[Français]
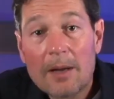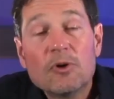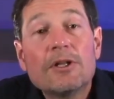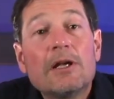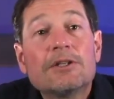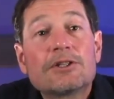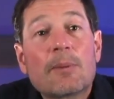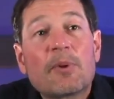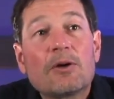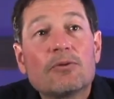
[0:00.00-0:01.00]
un modèle déjà
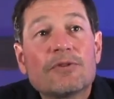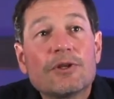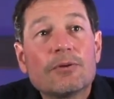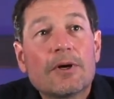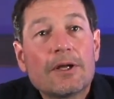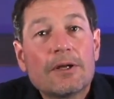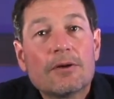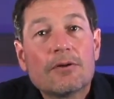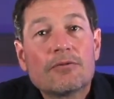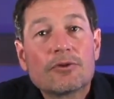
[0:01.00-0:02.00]
préconfiguré,
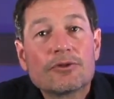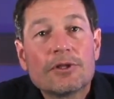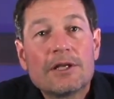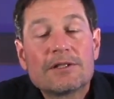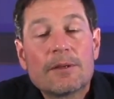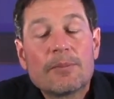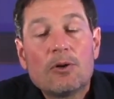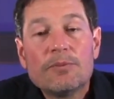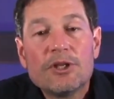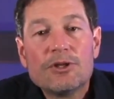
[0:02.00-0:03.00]
euh, fonctionnel, qui s'appelle
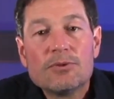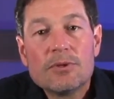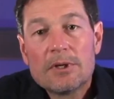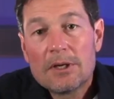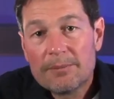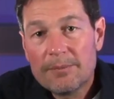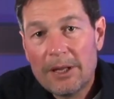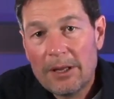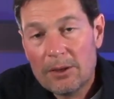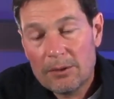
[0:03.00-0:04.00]
le MIU.
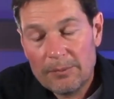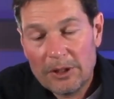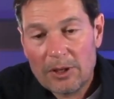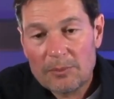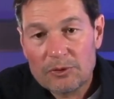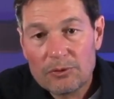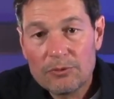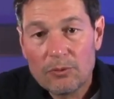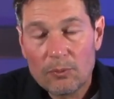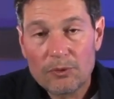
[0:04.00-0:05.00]
Mais, dans
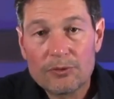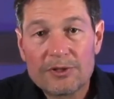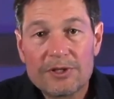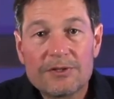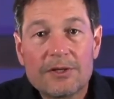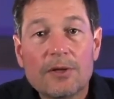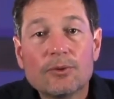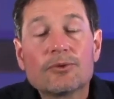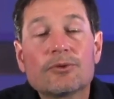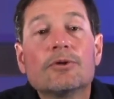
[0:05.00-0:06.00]
l'absolu, on peut utiliser un
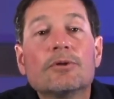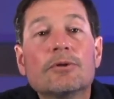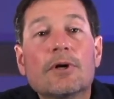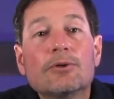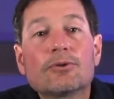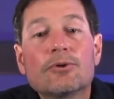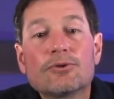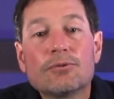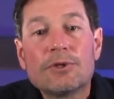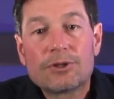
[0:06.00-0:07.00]
autre, un autre
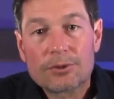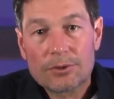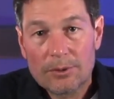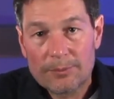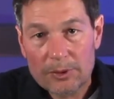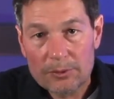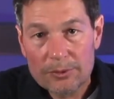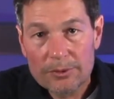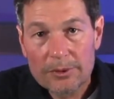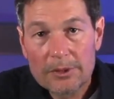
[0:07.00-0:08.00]
switch
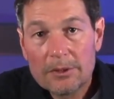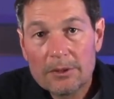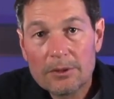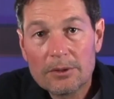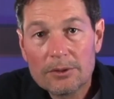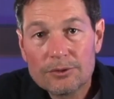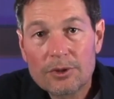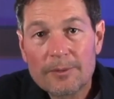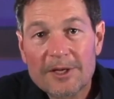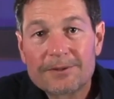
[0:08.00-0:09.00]
PoE du
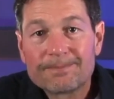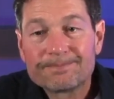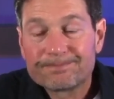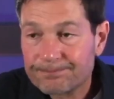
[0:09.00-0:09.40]
commerce.